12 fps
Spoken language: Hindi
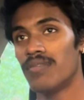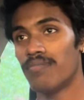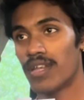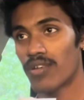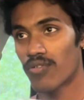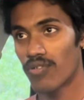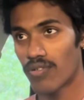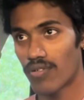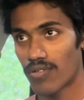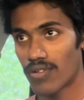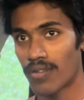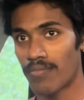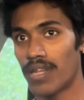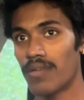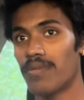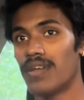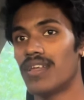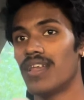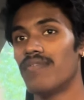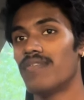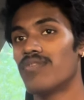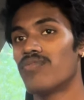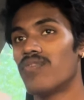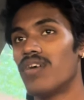मेरे को मेरे पे
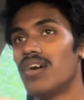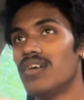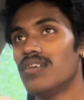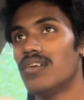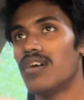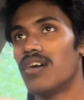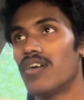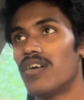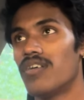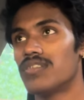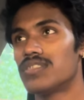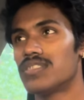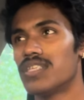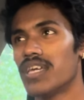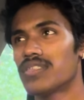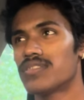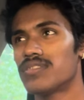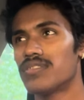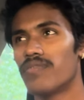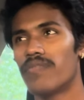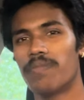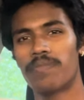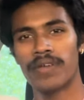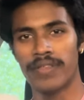डिलीवर हुआ सिक्स
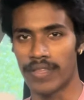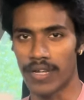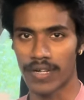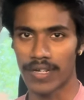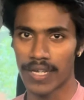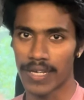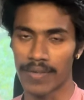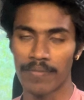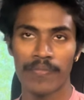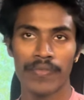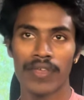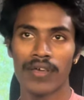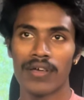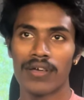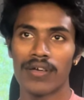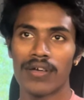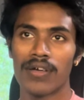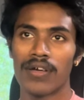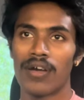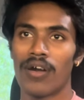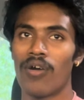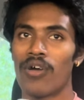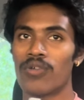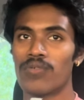फिफ्टीन तक ठीक है
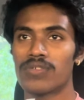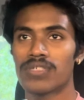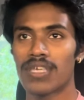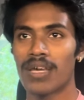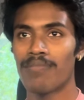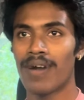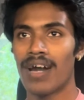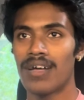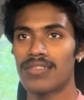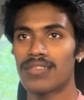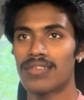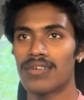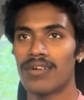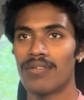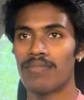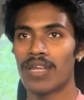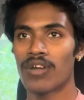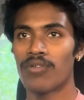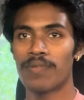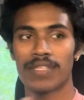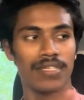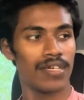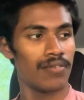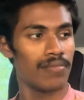और उसके बाद मेरे को
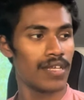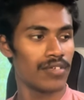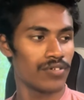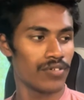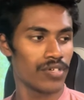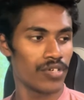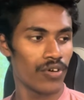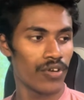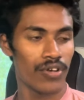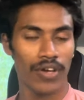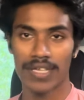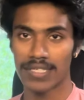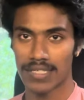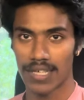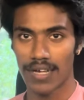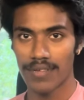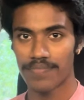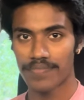पता चला मेरा जो डोर नॉइज था